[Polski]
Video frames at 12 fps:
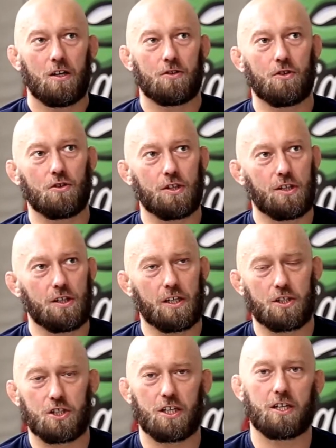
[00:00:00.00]
No i
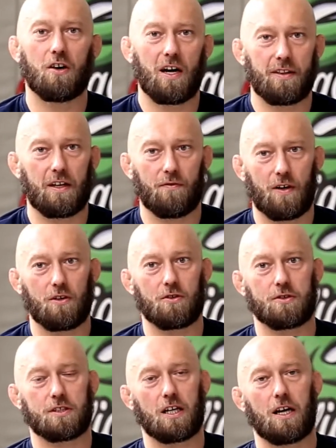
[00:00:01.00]
jeszcze Joanna
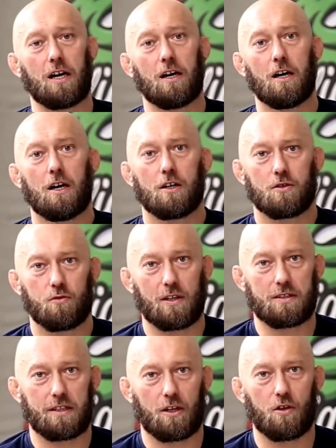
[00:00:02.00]
Walorska,
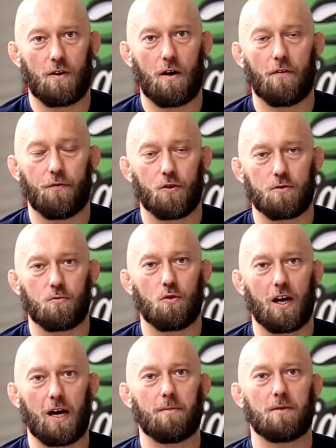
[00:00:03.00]
która startowała w
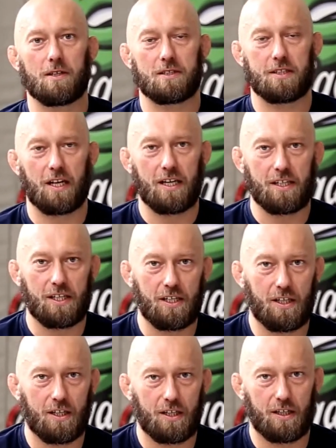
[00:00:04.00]
formule MMA
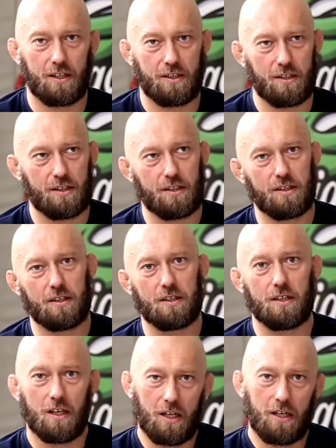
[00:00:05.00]
Striking
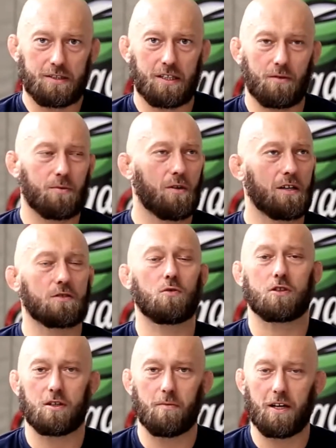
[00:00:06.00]
i zdobyła
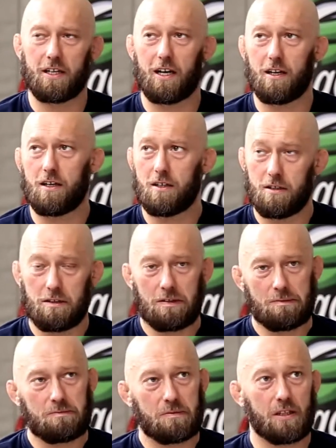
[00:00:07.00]
złoty medal.
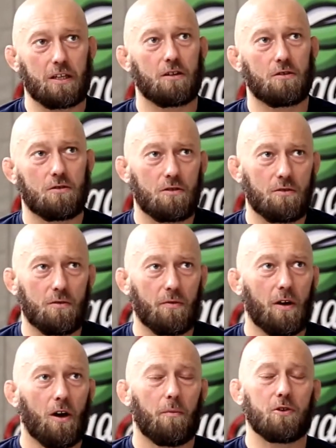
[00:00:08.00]
Dlatego no,
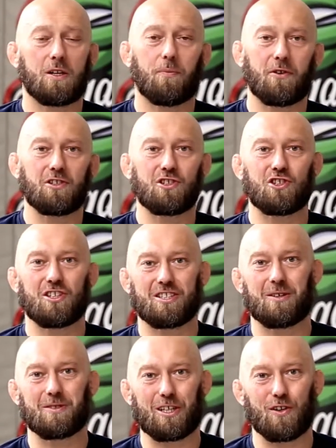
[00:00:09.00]
można powiedzieć, że
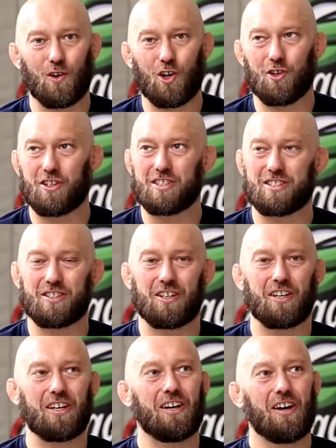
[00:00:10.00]
jestem zadowolony
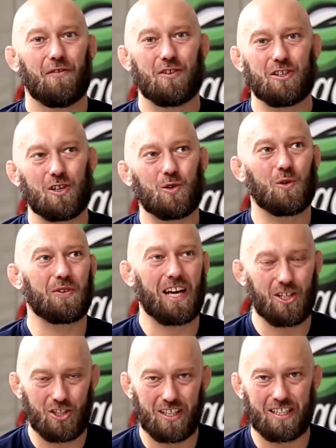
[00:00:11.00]
z wyniku
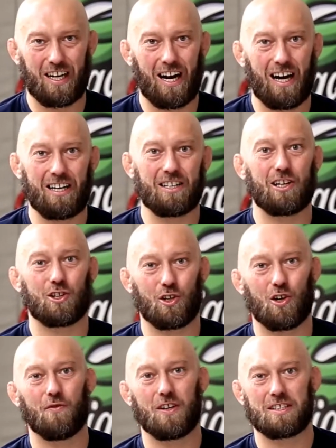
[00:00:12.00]
naszych
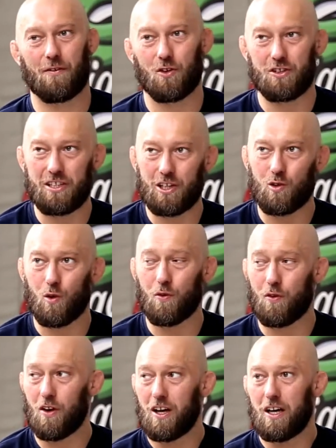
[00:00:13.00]
aligatorowych
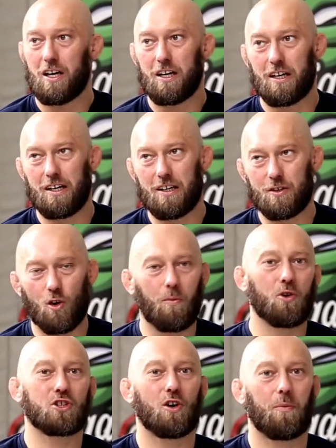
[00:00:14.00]
zawodników. E, no
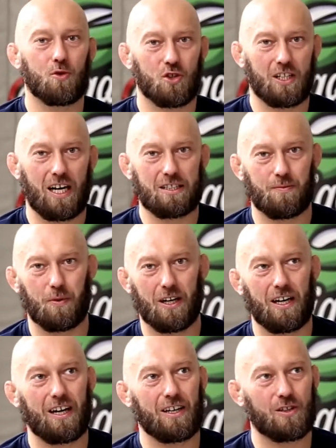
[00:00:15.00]
może oprócz
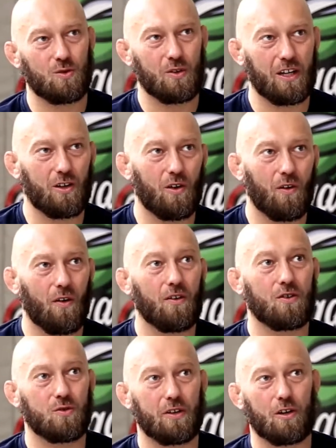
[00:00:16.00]
Kacpra, którego,
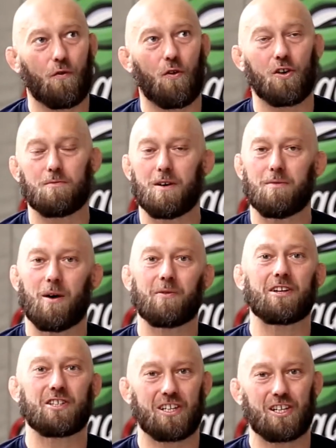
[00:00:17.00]
którego formę mam
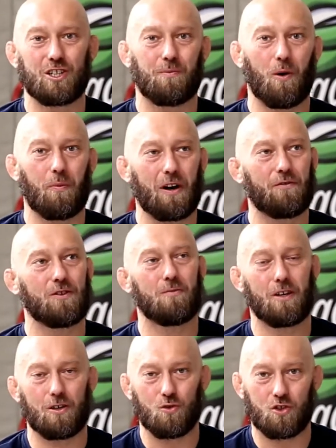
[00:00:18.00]
nadzieję, że
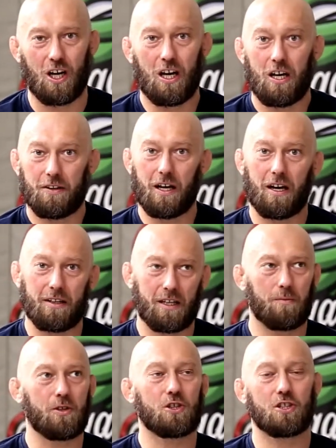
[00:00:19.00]
poprawimy już na
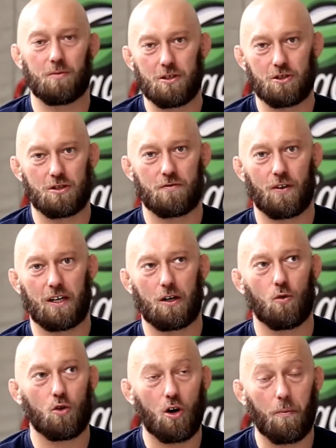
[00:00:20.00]
najbliższych Mistrzostwach
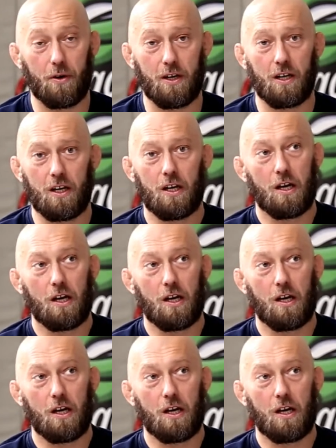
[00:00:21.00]
Europy,